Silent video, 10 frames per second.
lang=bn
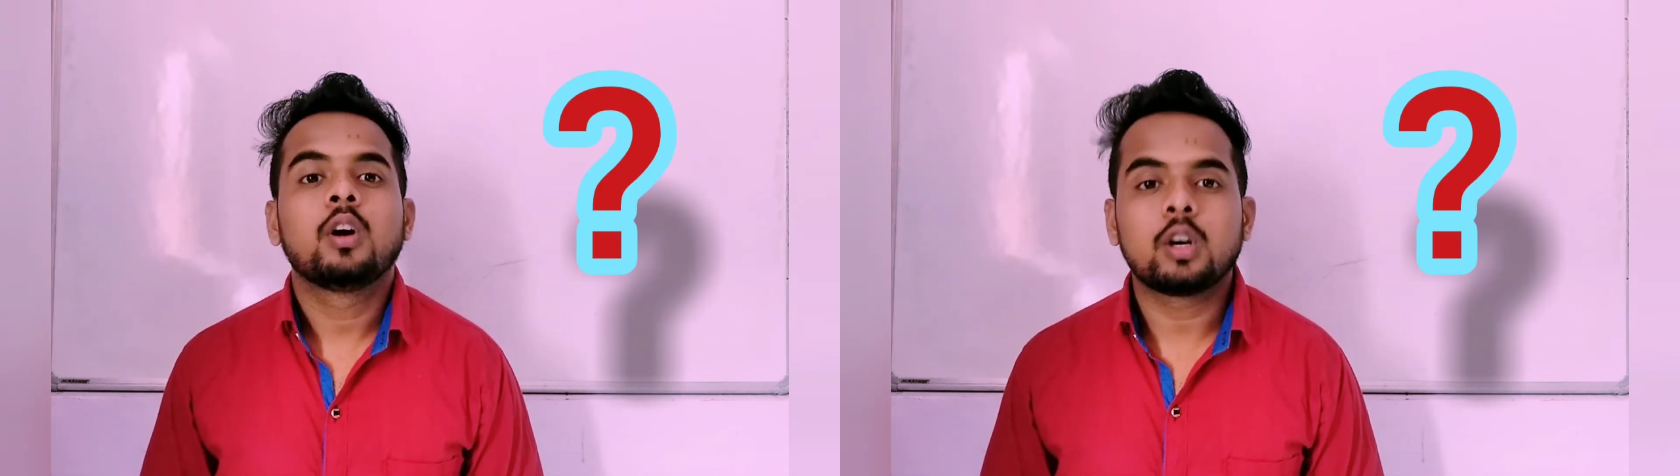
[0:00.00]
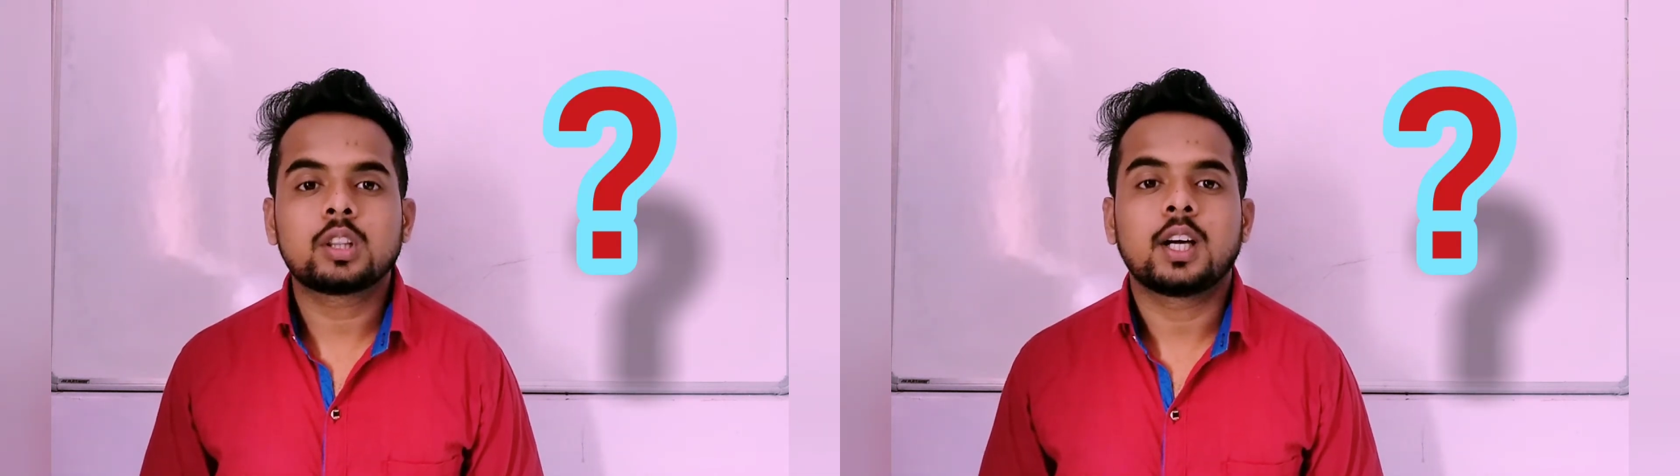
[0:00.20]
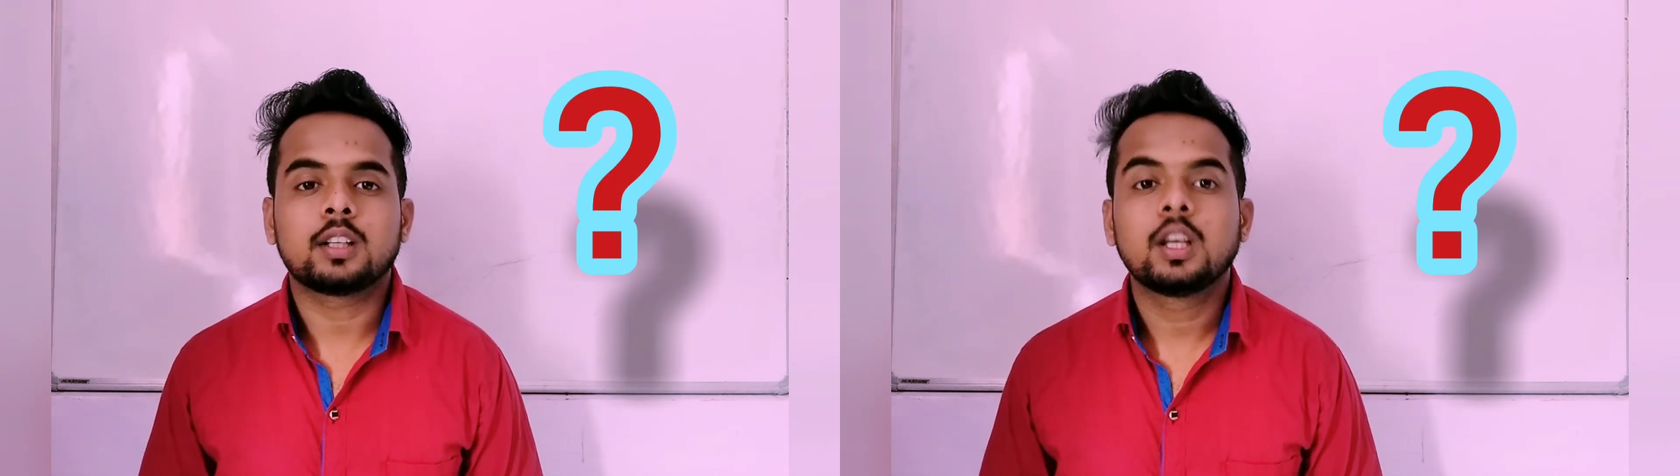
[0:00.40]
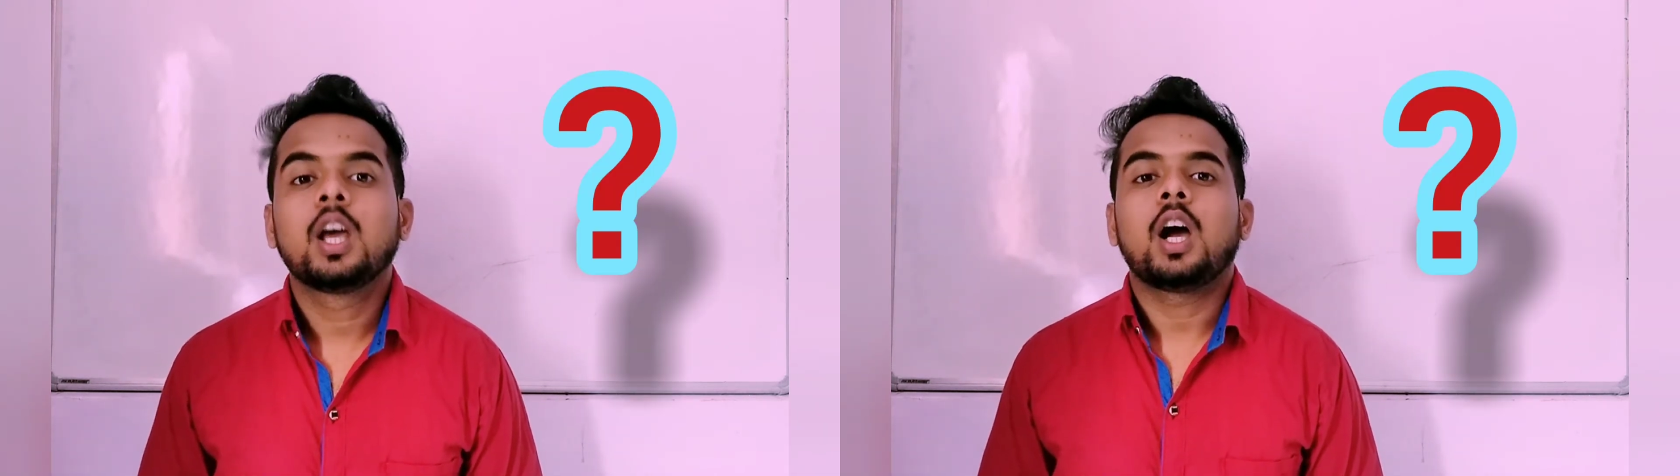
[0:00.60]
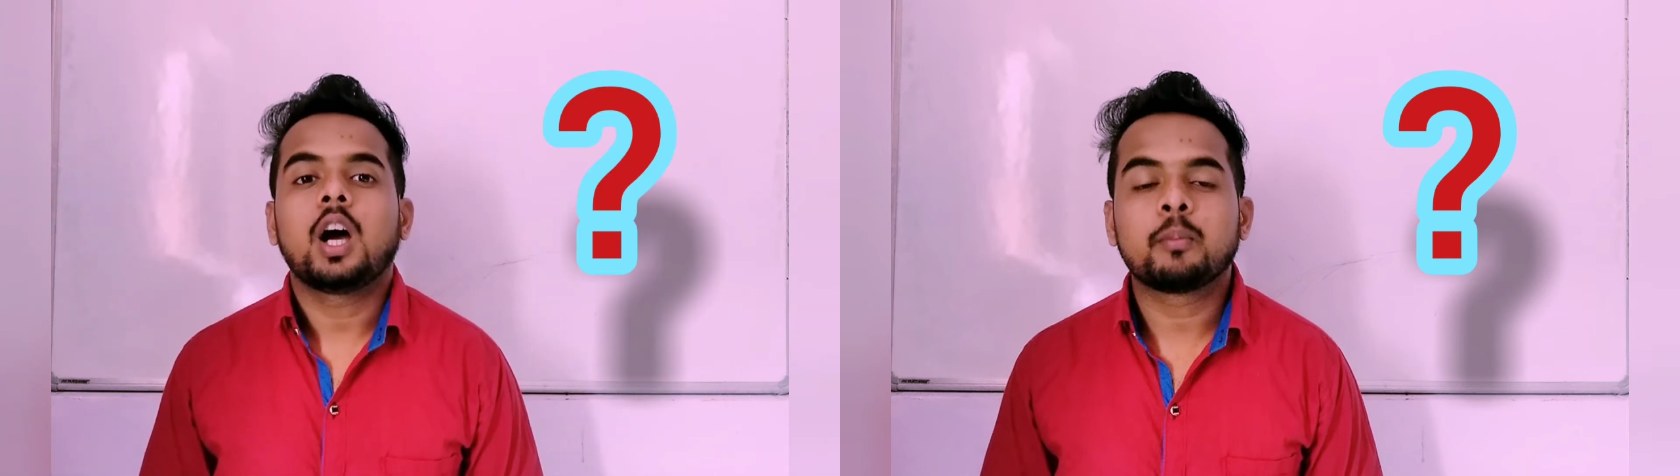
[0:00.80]
অর্থাৎ
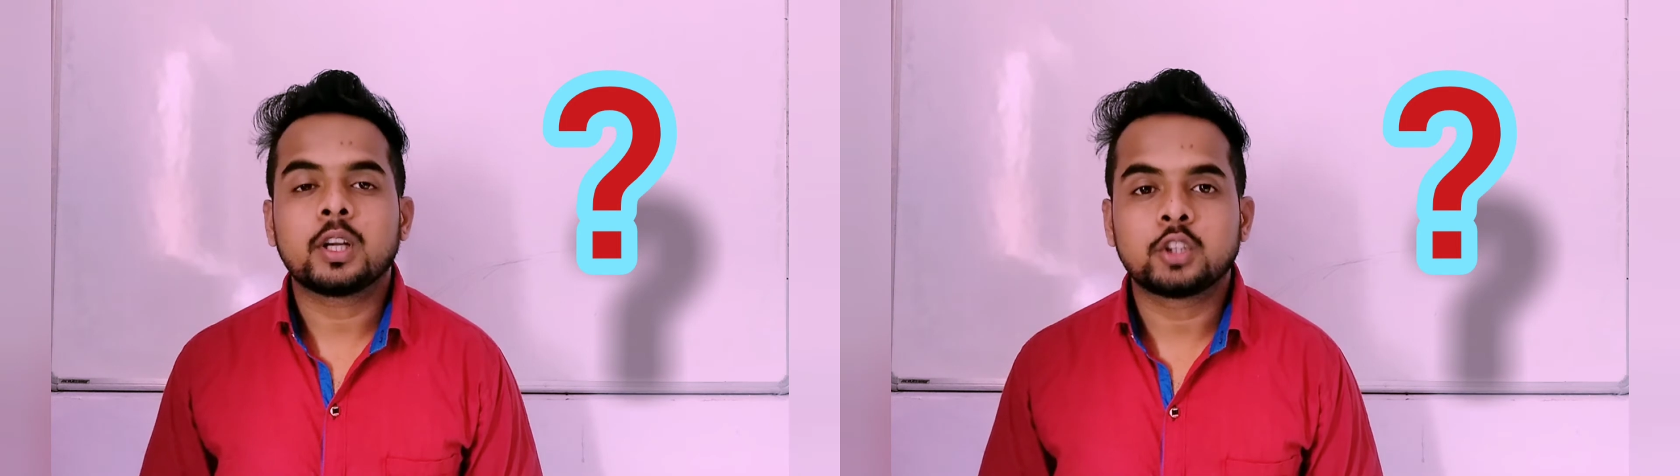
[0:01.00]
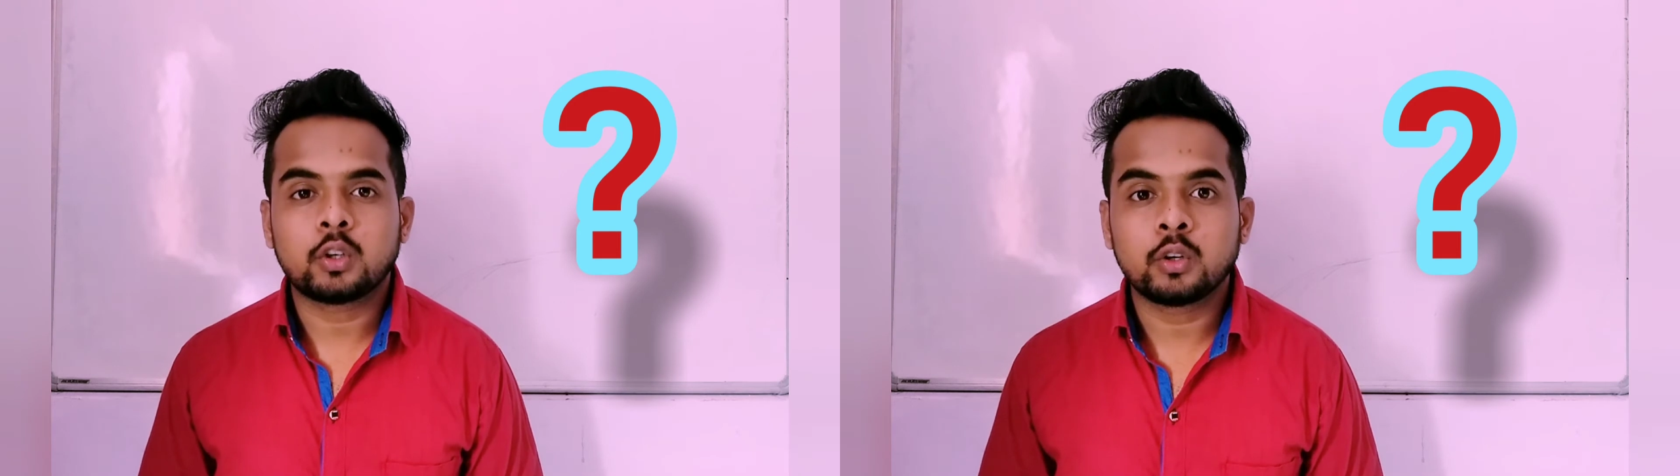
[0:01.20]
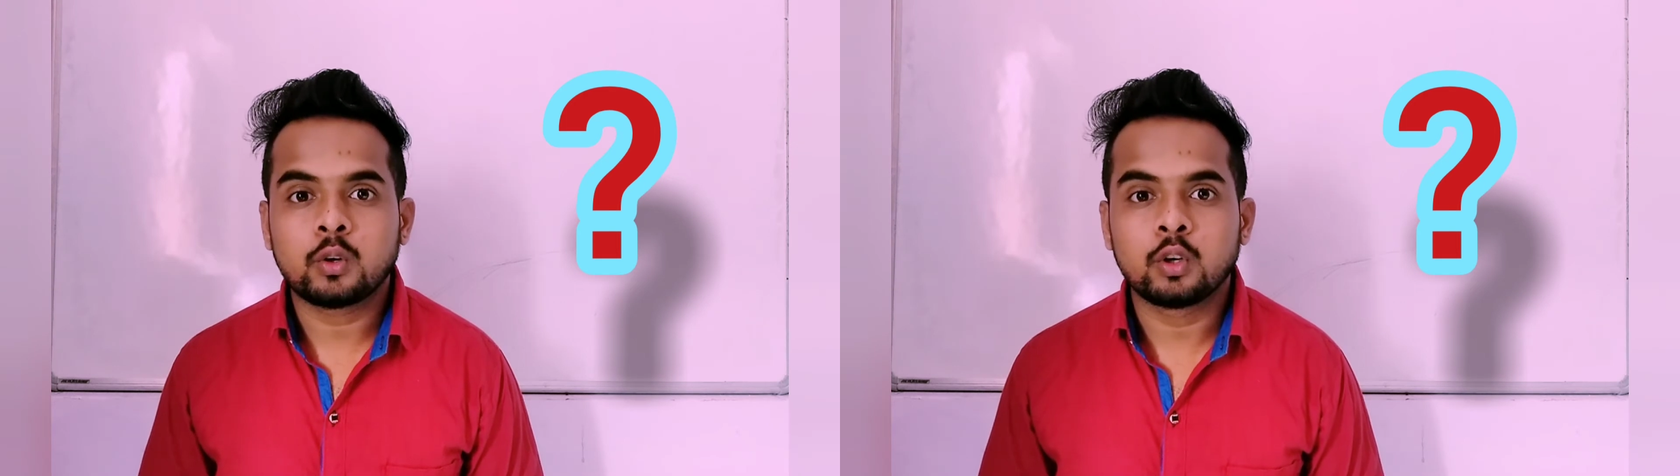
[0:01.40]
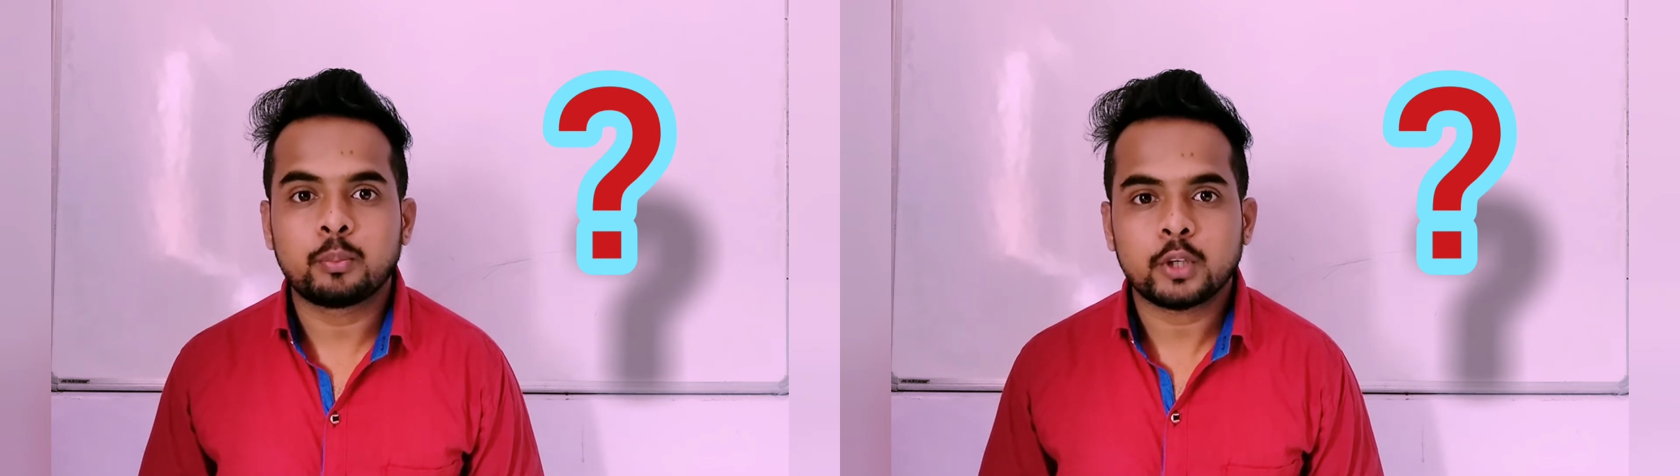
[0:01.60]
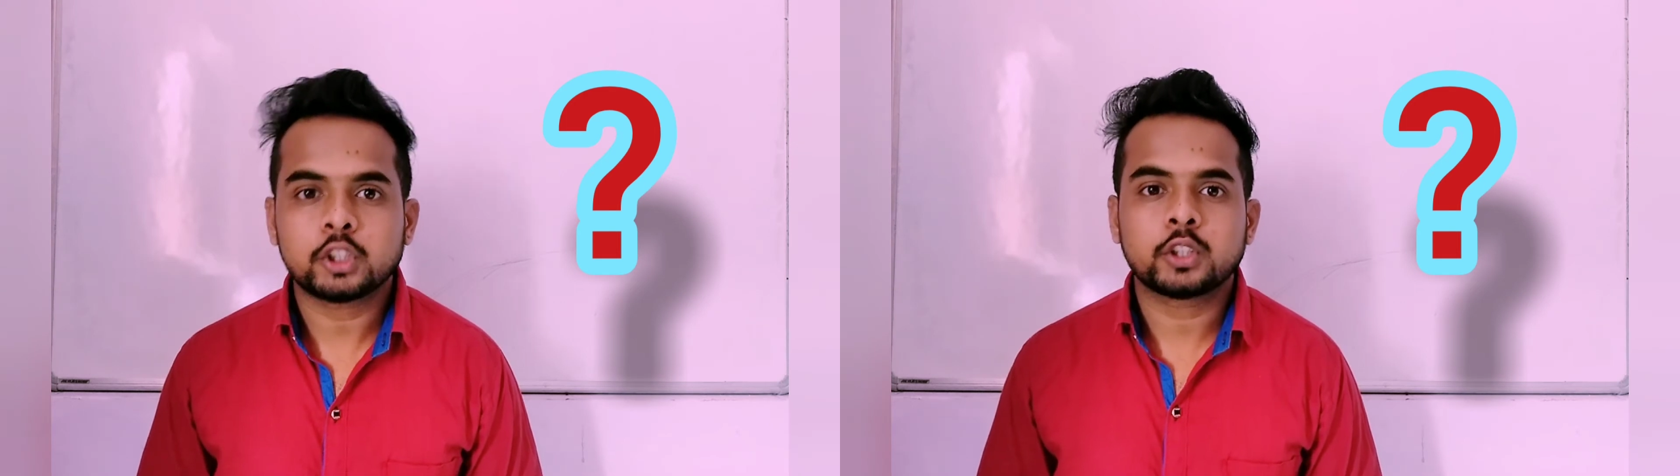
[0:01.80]
আমরা যখন কোনো
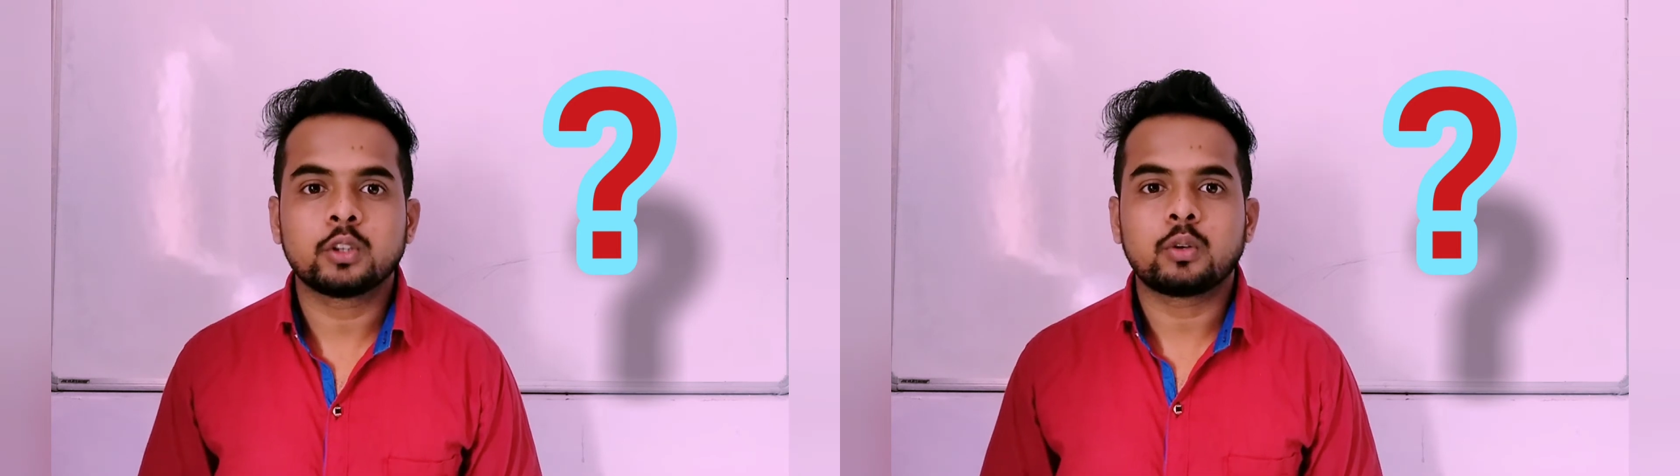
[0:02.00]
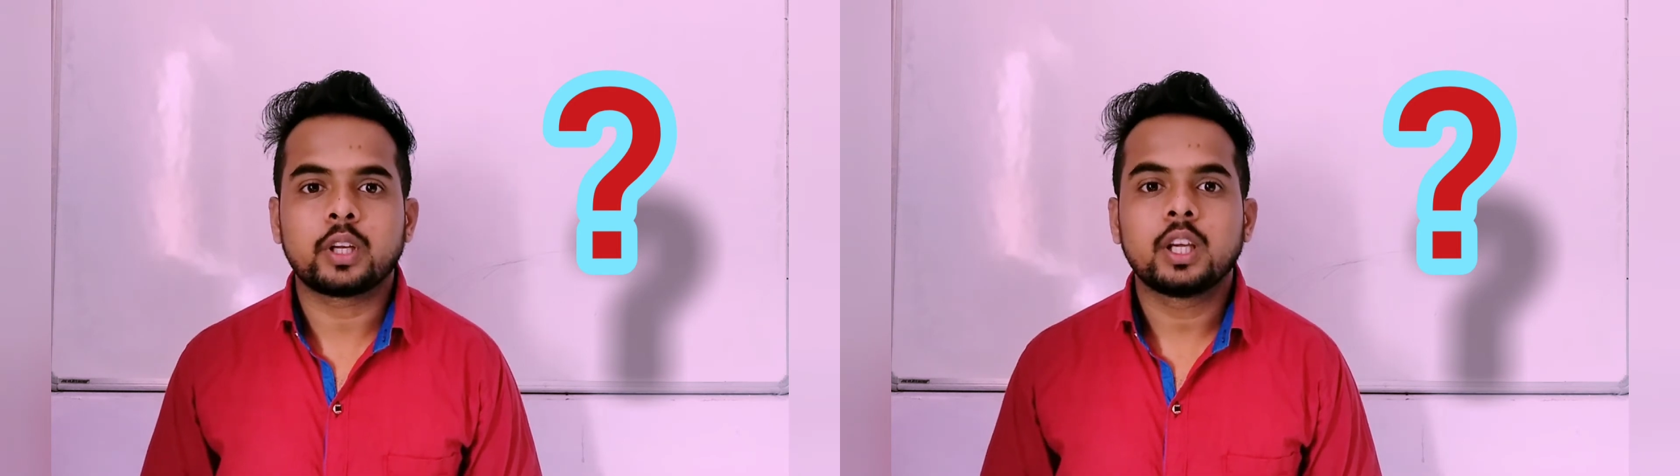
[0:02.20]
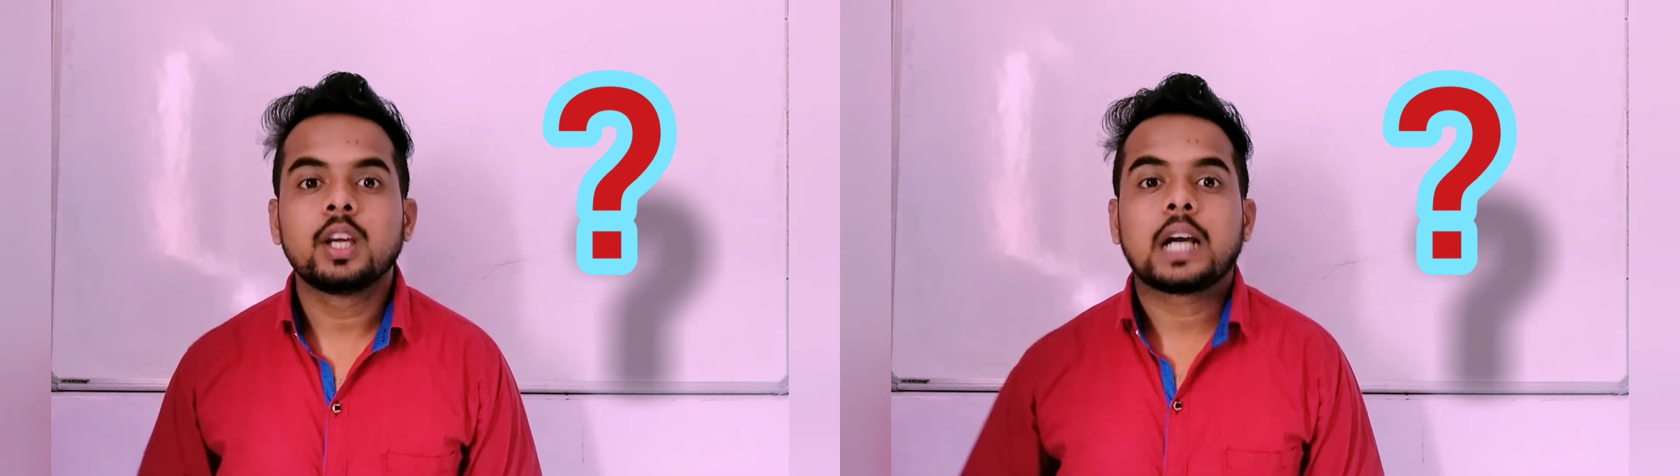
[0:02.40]
প্রশ্ন করি